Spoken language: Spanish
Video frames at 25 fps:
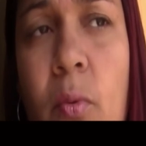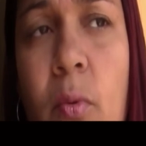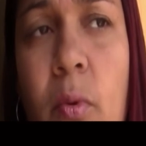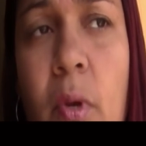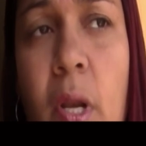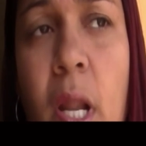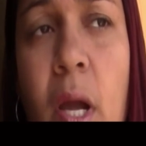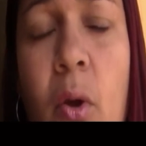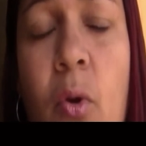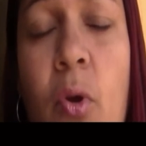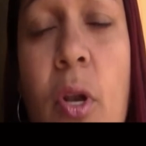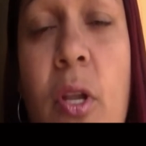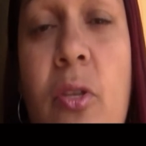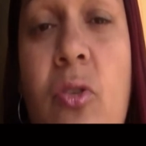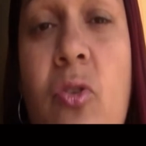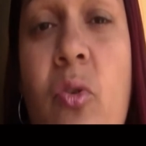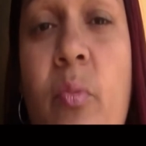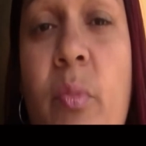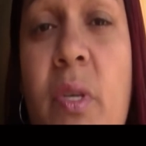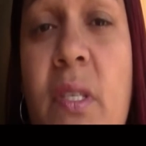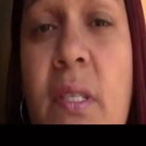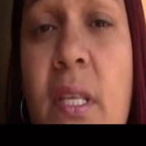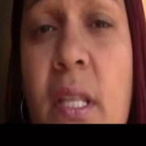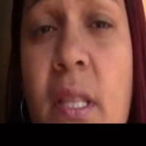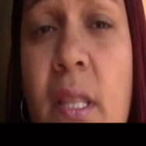la
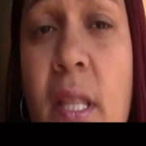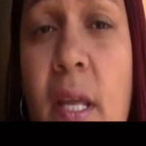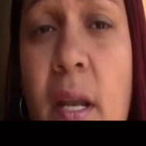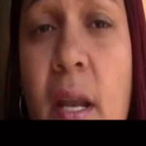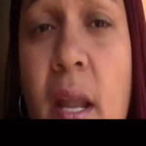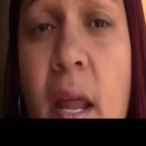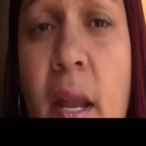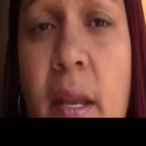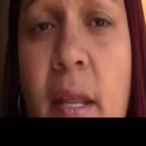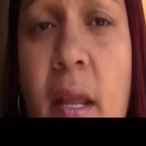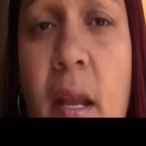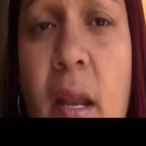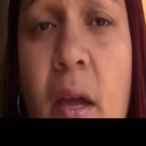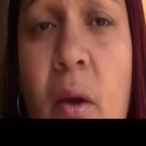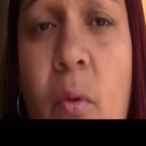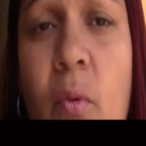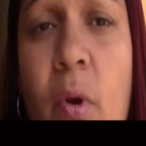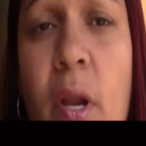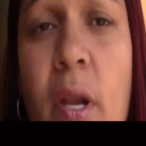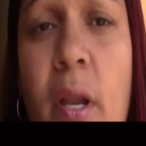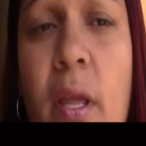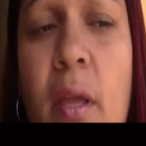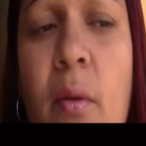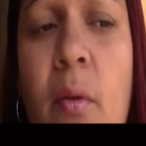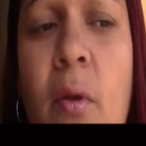colección bicentenaria, la
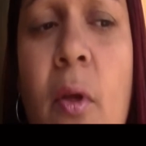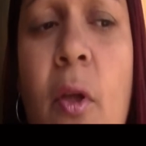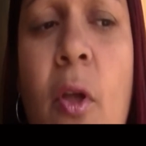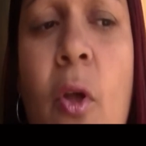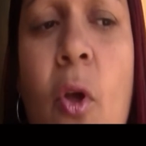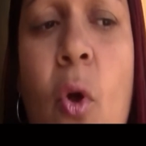cual es